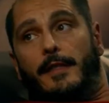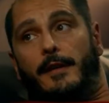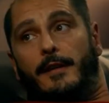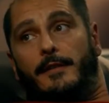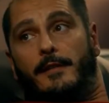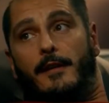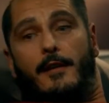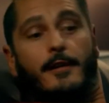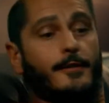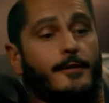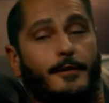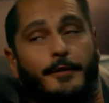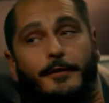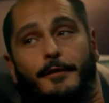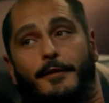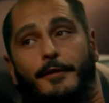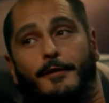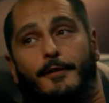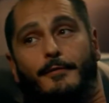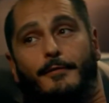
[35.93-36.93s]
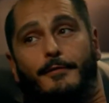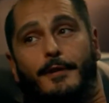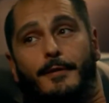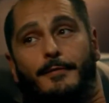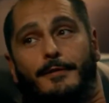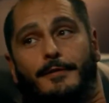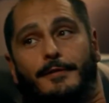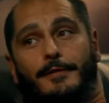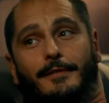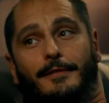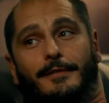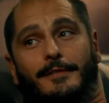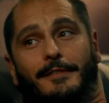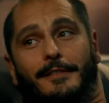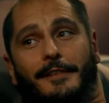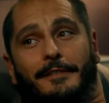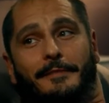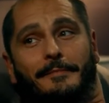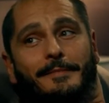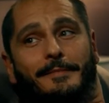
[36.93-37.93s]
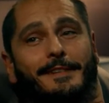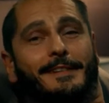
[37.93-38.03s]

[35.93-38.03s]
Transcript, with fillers: как будто волосы с задницы пересадили. То ты